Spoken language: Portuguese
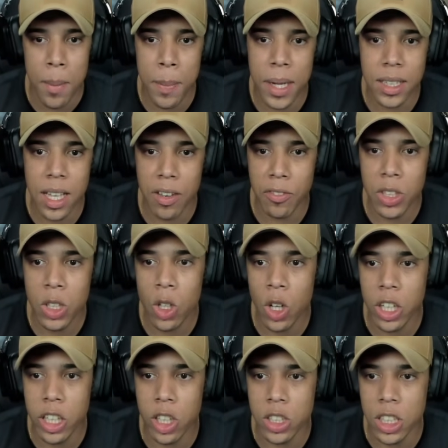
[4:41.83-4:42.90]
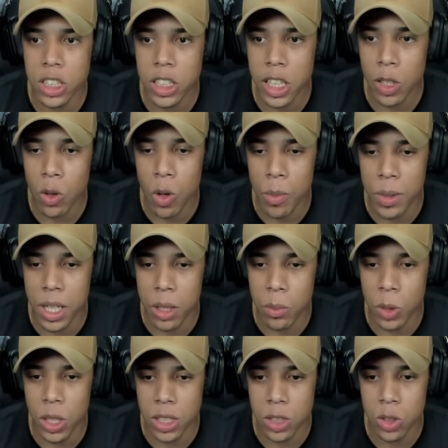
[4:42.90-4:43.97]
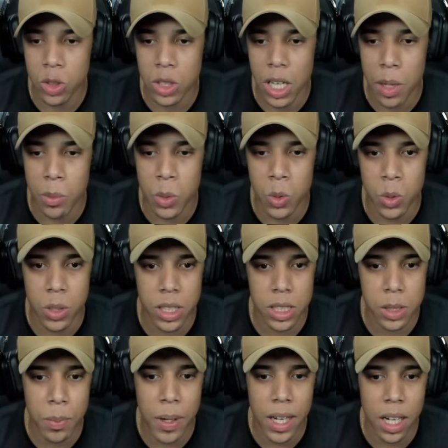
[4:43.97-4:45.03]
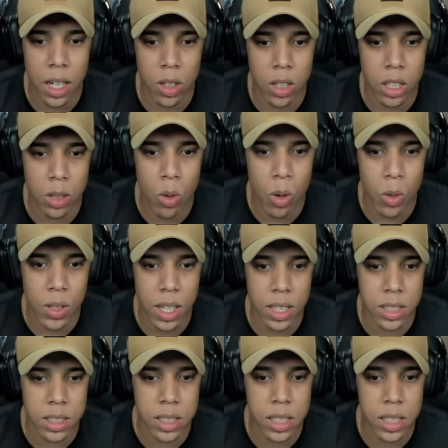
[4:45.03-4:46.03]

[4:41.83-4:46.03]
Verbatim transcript: Pra tá vindo e olha aí, ó, já chegou, mano, a ambulância do SAMU. Eles pararam ali igual o nariz